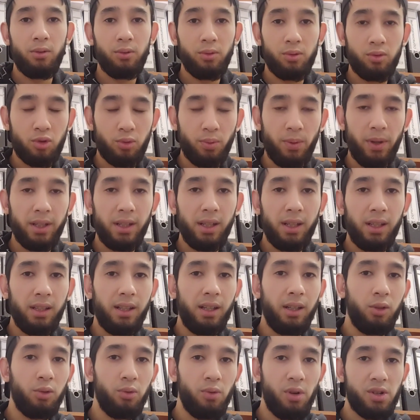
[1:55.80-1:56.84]

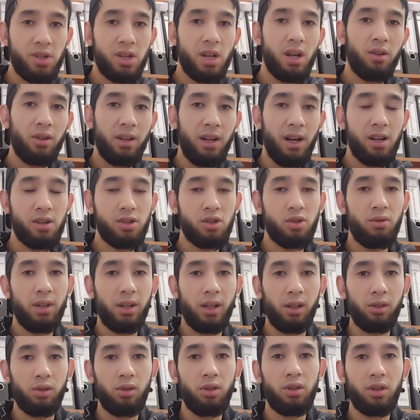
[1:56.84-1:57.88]
субханалла, уважаю каждого,
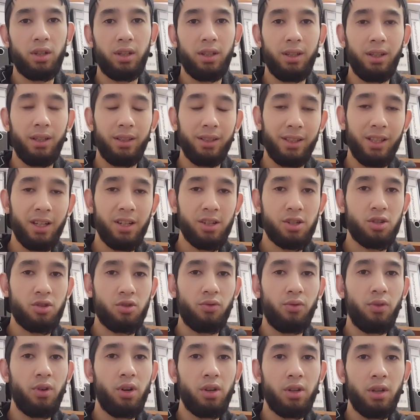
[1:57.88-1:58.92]
который держит
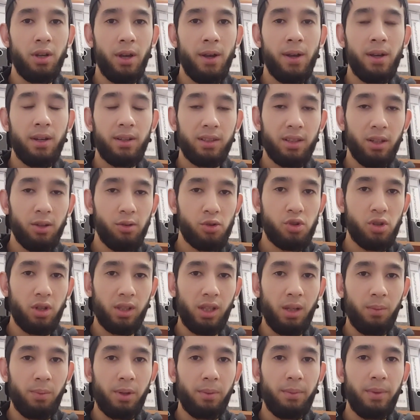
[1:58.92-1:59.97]
свой девушек,
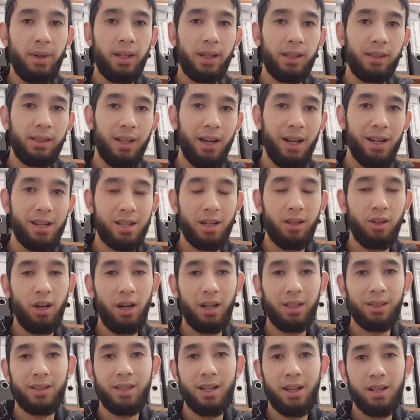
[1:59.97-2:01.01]
например, дальше,
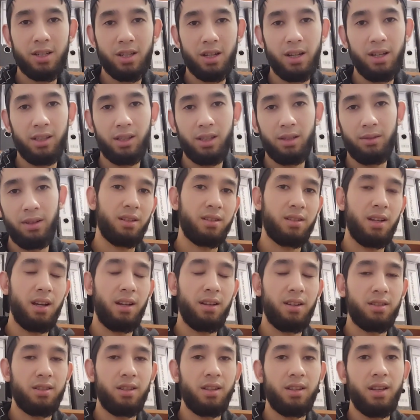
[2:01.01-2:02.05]
от дальше этого в
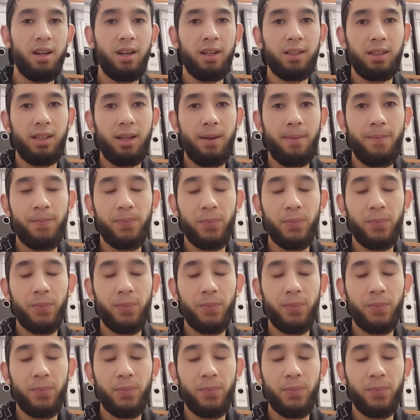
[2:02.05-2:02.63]
социальных сетях там